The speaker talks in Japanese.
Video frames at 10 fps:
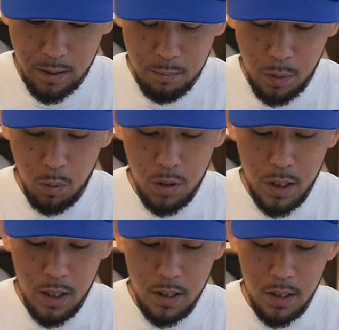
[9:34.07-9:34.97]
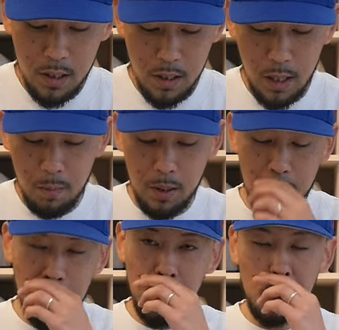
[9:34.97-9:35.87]
まあ、こんな感じですね、まあ、
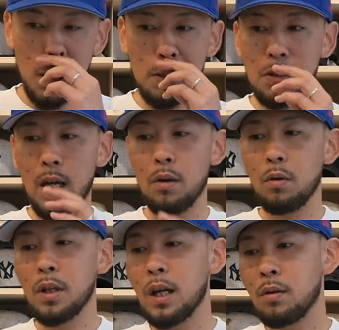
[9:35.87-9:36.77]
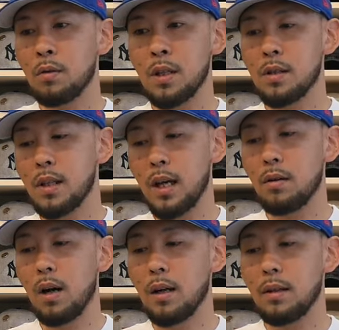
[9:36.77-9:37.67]
多種多様ないろんな
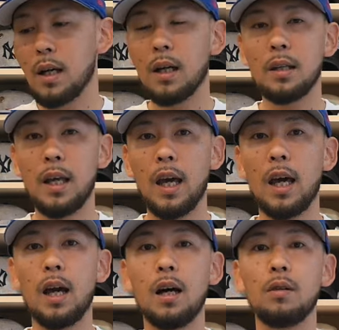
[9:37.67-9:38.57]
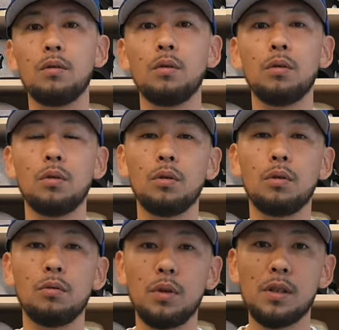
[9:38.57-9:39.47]
スタイルはある中で、あ
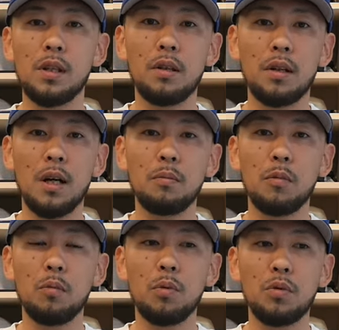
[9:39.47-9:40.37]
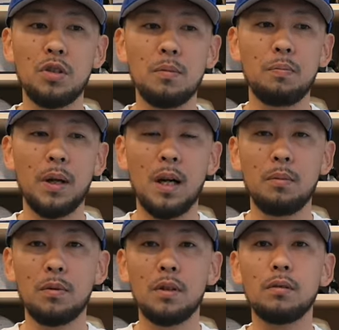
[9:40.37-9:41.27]
の、ウエストサイドガンも帽子いっぱい
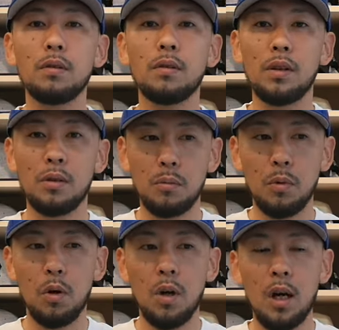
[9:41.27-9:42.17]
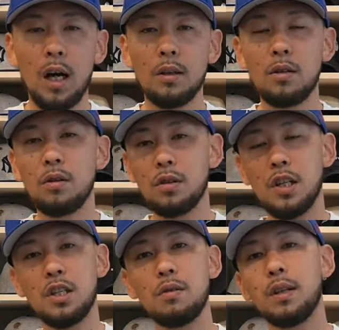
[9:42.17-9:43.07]
被ってるんですけれども、あの、いろいろ
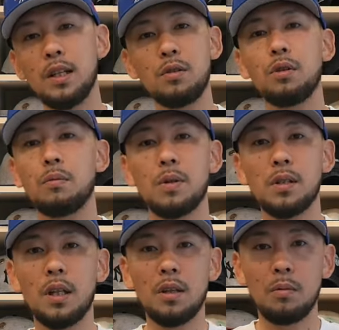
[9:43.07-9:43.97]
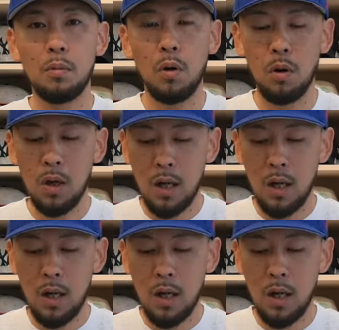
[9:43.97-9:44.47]
写真は出しておきますけれども、